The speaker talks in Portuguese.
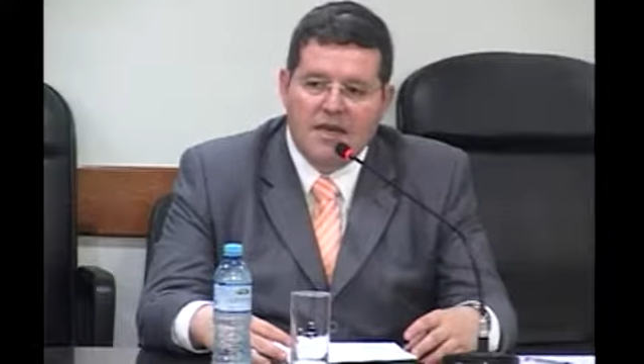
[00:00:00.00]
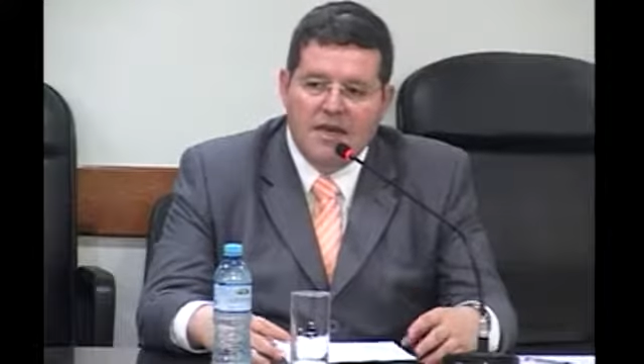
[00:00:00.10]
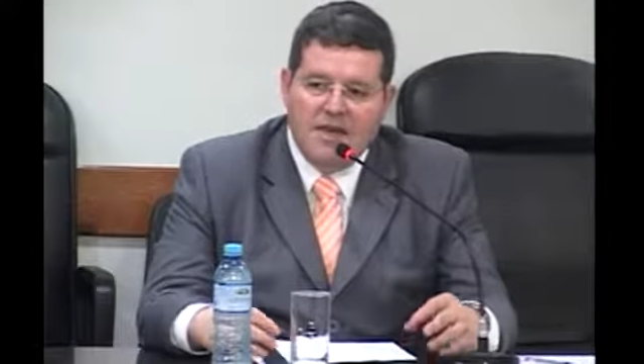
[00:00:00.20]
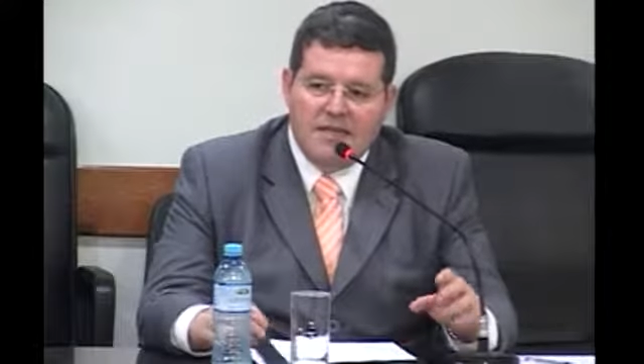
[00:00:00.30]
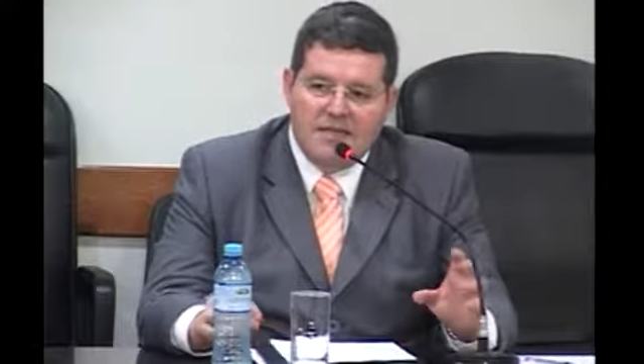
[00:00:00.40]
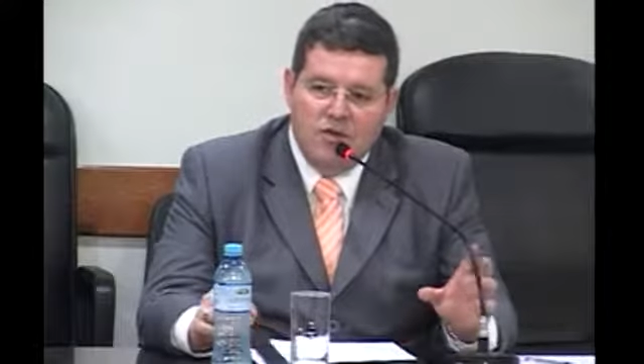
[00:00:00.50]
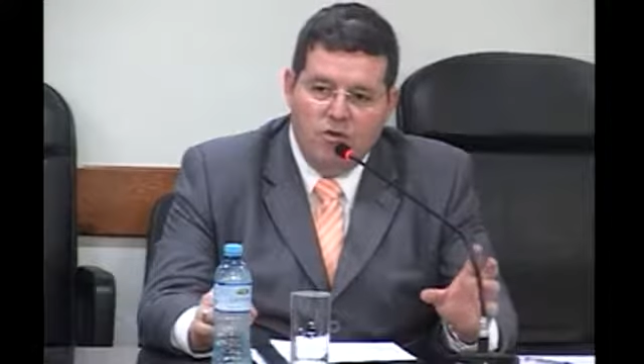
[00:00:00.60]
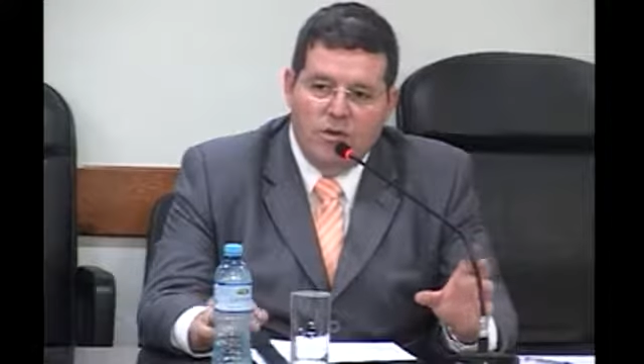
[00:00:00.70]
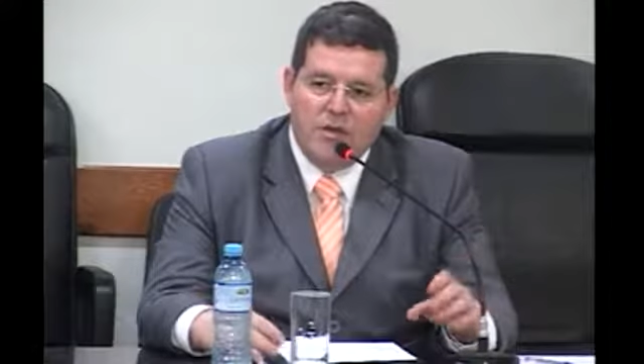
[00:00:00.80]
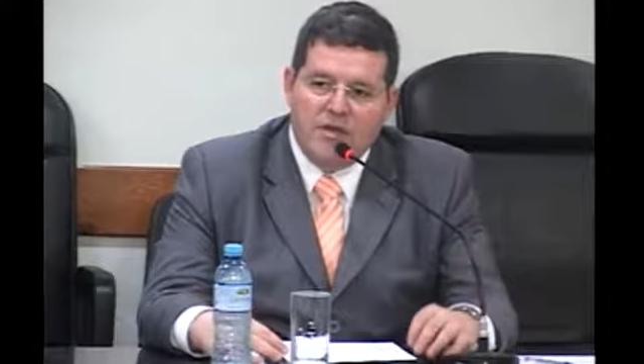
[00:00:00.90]
Esse
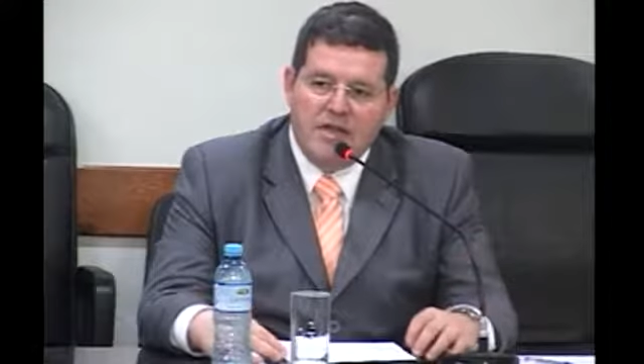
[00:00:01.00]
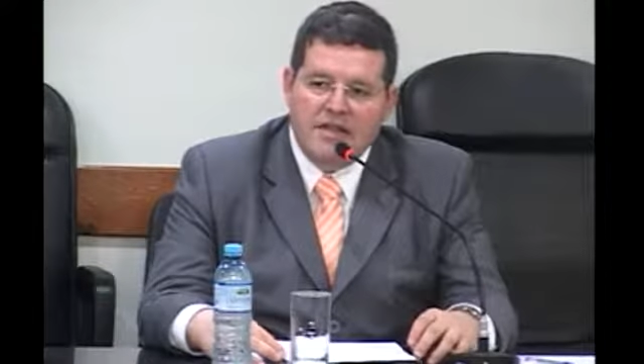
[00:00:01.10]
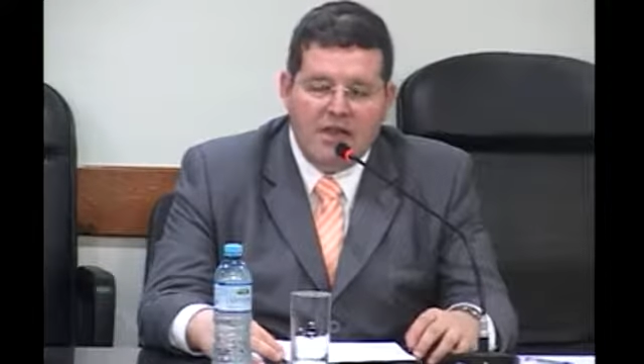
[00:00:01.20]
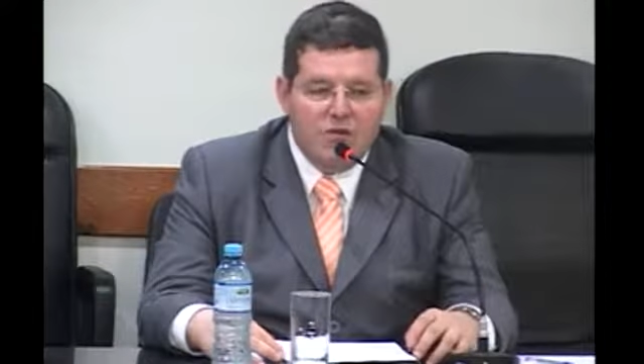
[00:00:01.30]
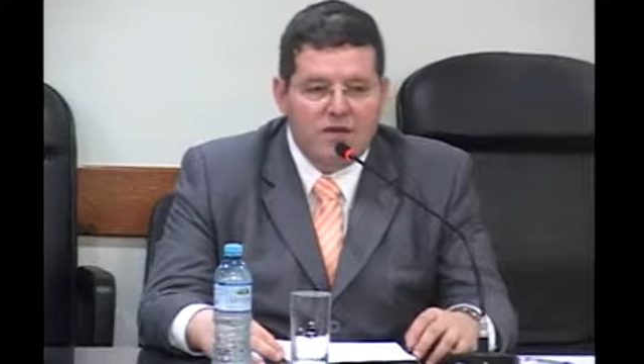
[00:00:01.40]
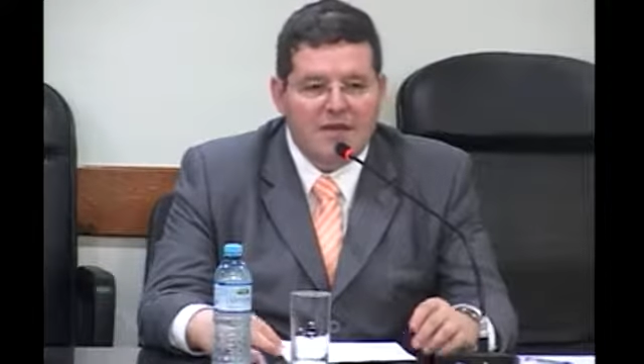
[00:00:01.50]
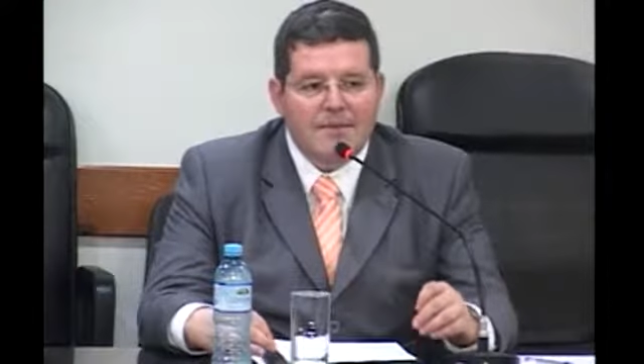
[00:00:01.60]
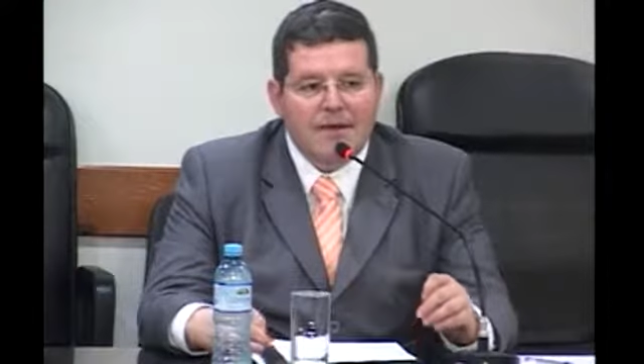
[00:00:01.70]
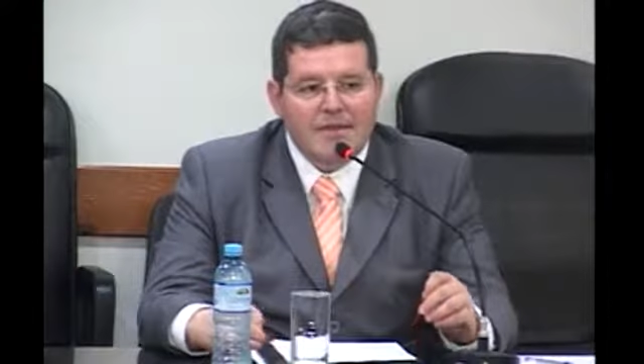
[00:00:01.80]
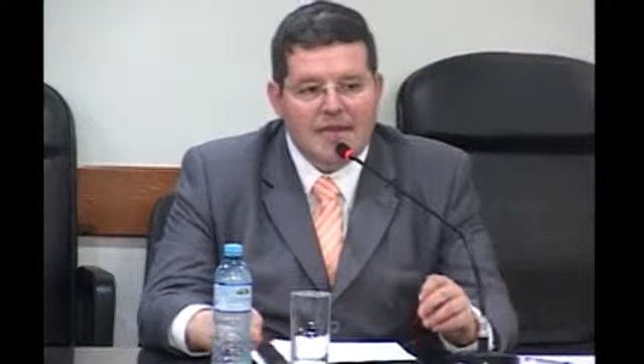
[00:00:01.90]
número 81 nada
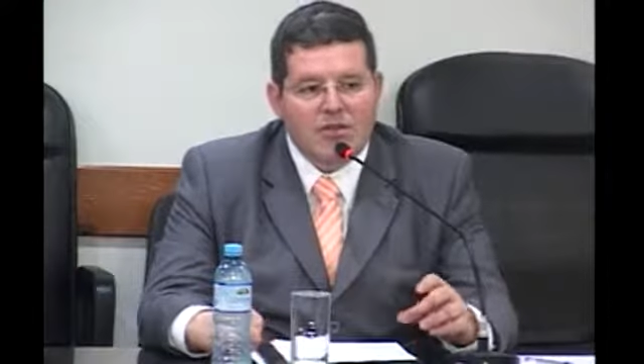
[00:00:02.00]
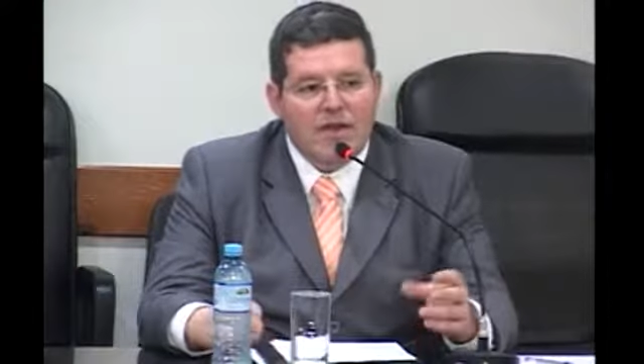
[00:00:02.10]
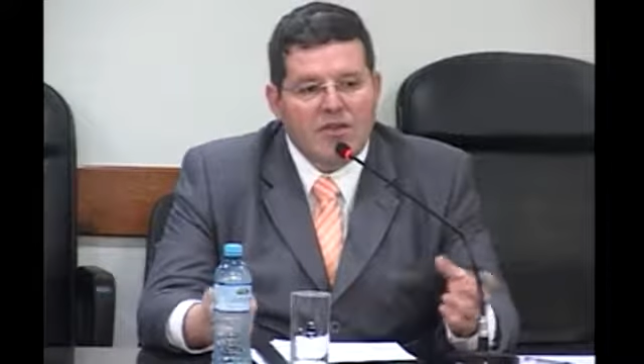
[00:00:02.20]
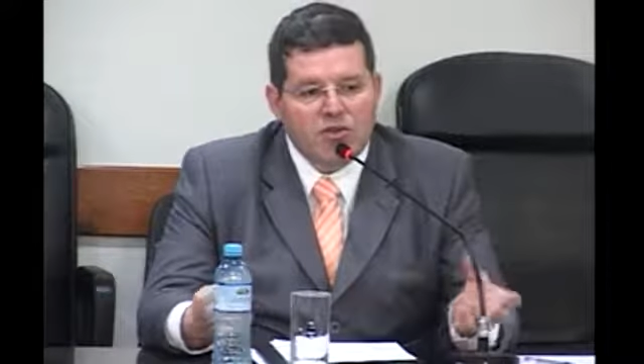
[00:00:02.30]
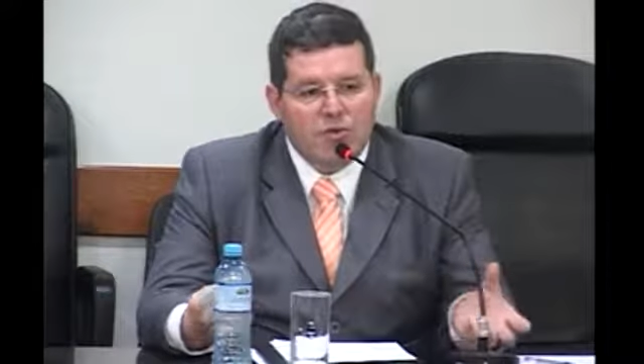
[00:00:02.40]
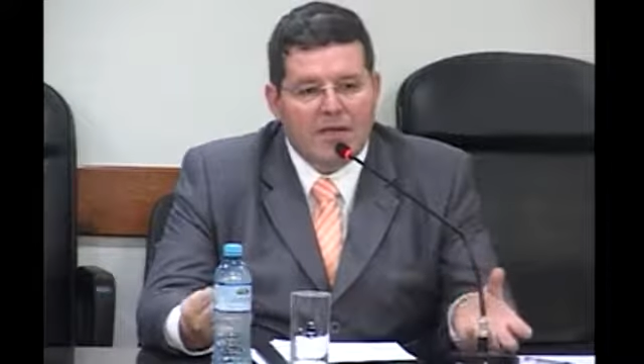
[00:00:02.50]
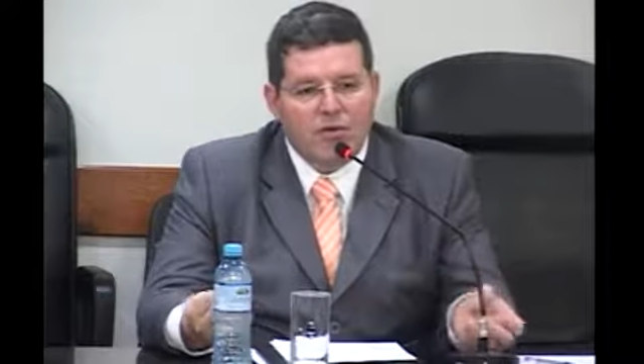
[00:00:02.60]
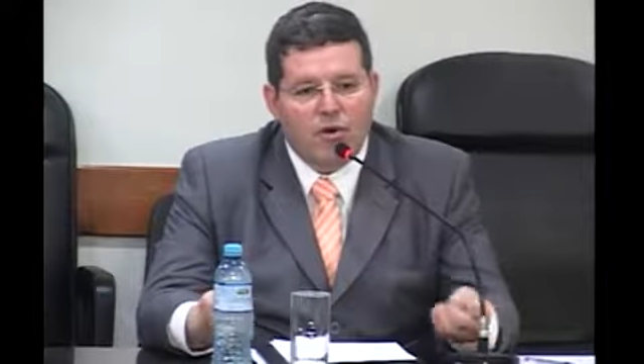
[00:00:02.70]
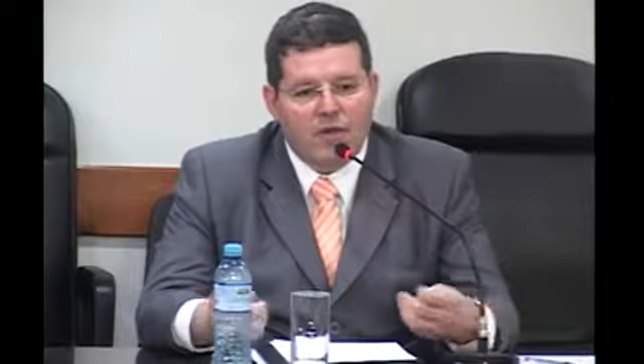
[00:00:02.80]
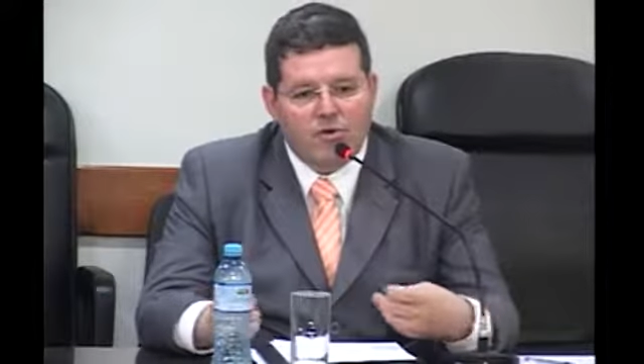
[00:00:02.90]
mais é do que a
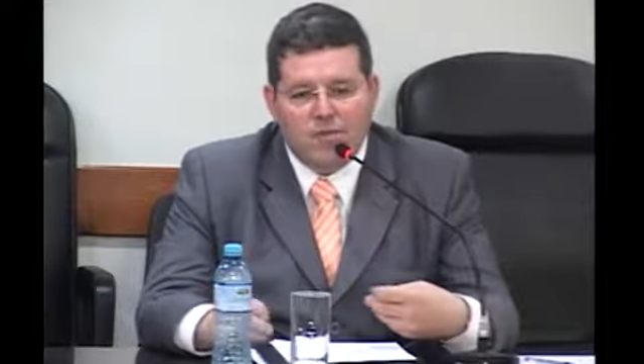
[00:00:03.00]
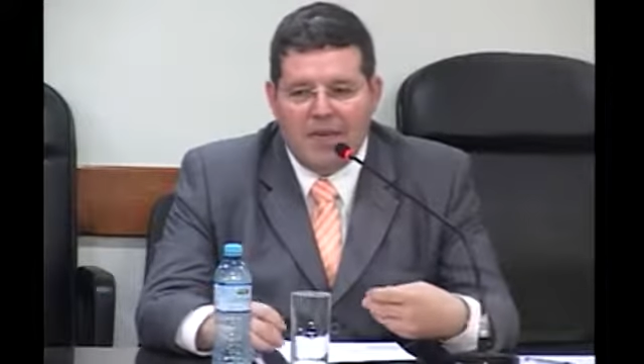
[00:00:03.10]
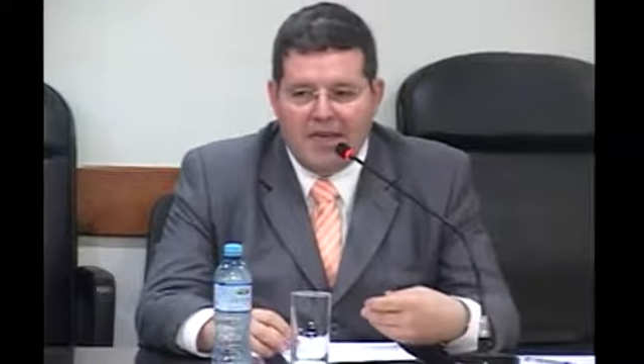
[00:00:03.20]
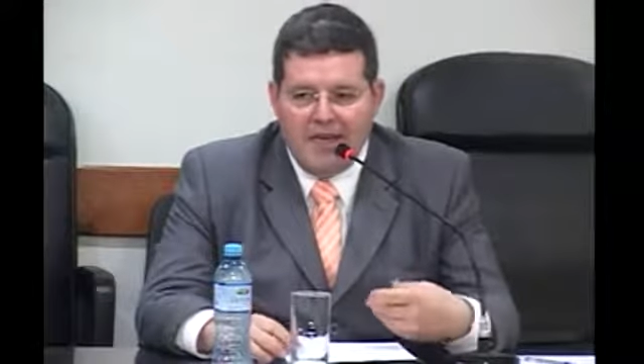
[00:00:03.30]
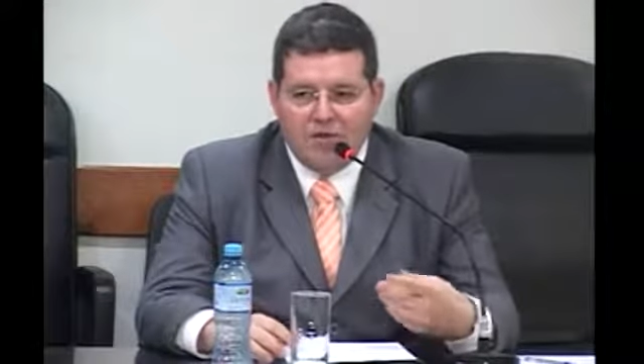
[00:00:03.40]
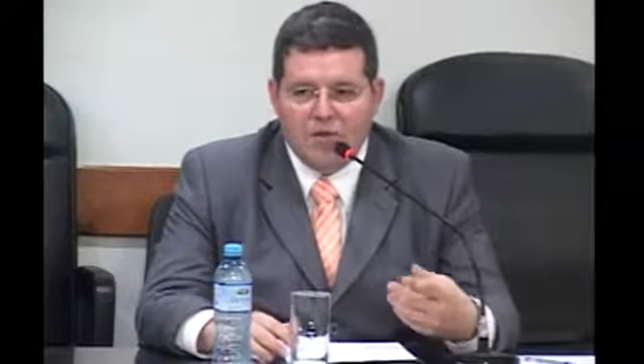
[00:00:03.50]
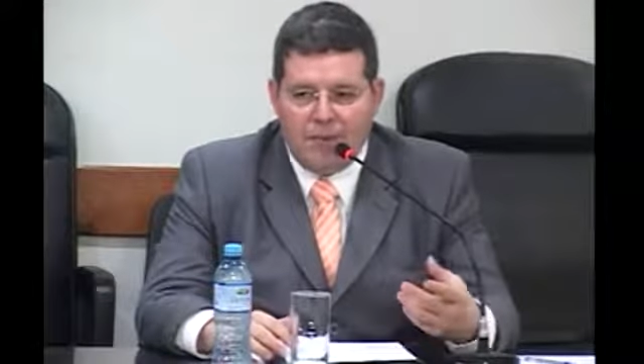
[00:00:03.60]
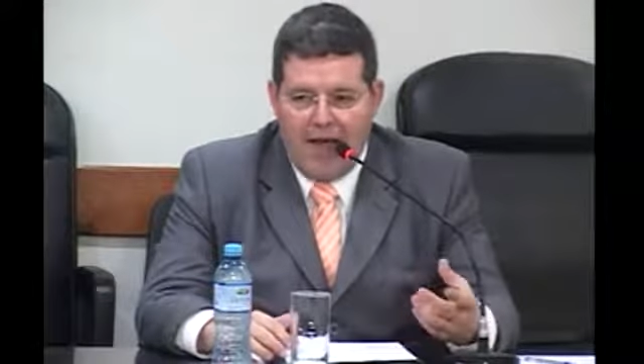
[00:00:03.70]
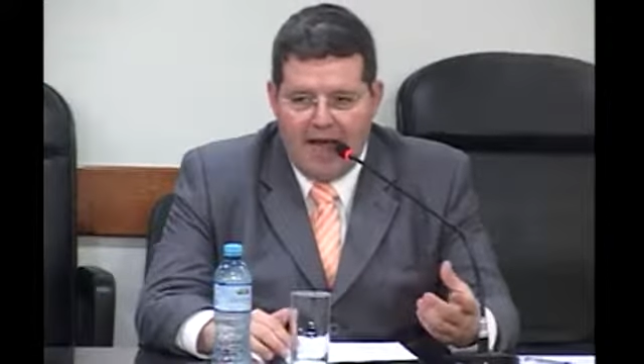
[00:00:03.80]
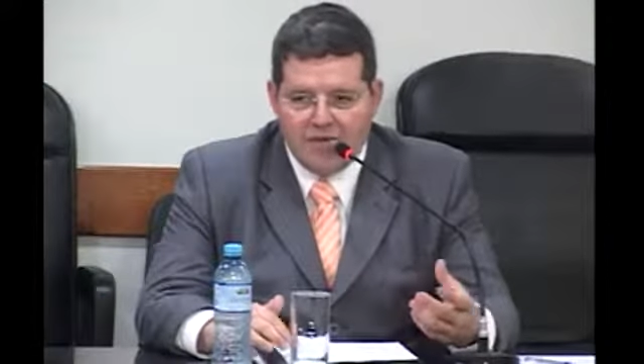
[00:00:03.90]
somatória dos pequenos
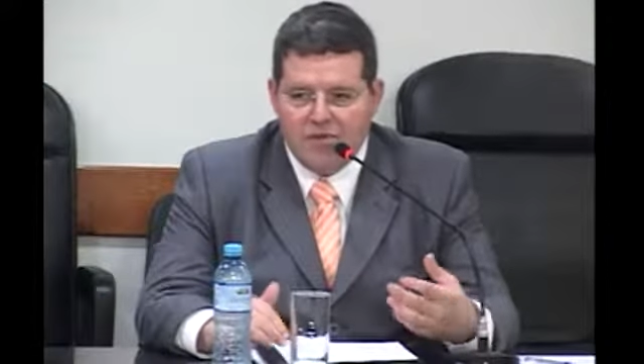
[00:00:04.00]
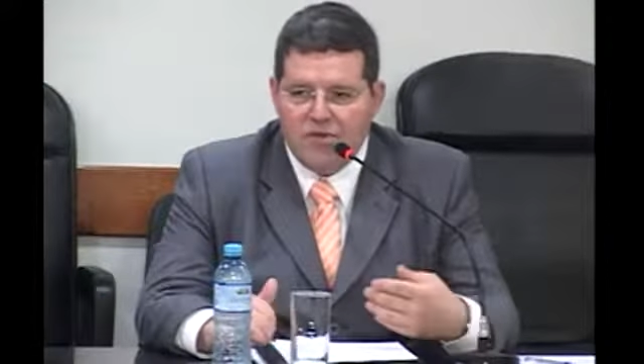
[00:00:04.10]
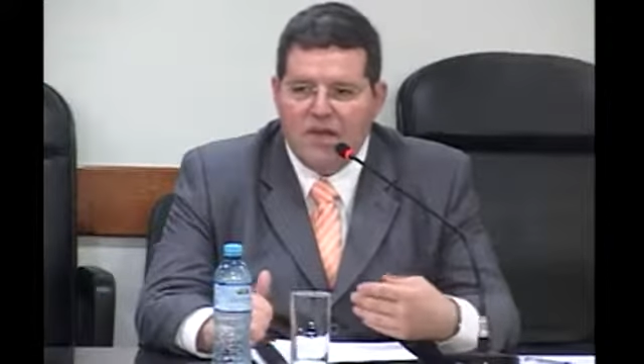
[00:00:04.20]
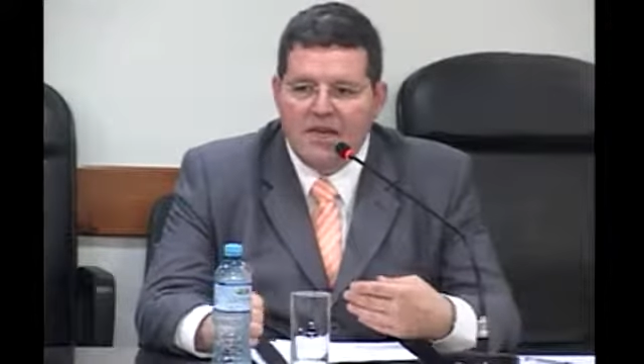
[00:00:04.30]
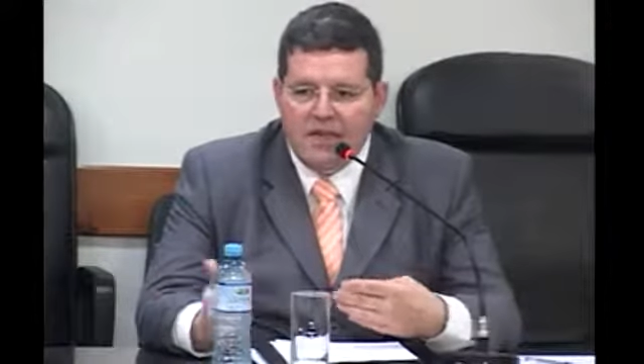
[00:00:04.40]
prazos,